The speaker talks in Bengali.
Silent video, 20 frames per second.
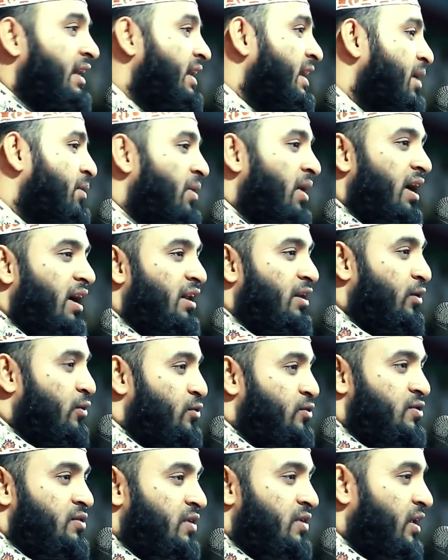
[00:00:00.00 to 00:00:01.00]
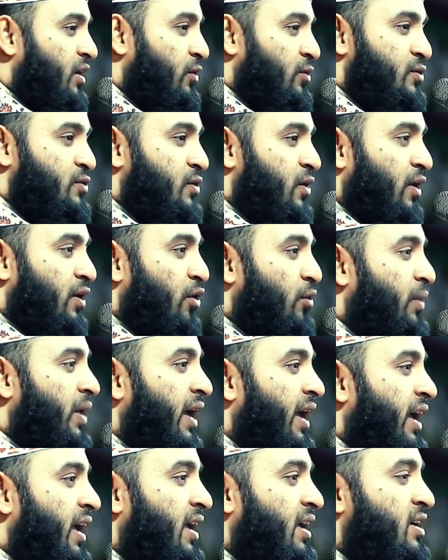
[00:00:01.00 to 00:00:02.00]
ইন্নামা আল উসরি ইউসরা
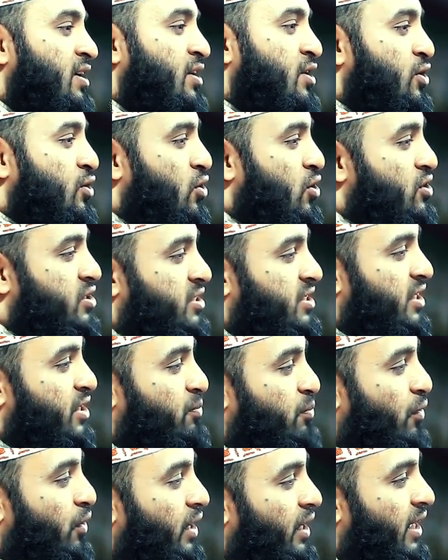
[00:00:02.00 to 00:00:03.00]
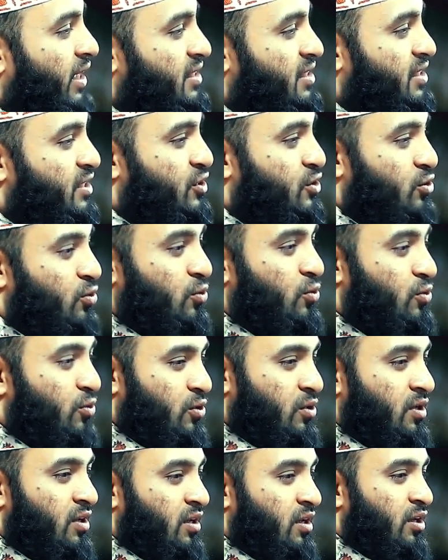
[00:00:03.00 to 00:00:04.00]
নবী কষ্টের পরেই আছে সুখ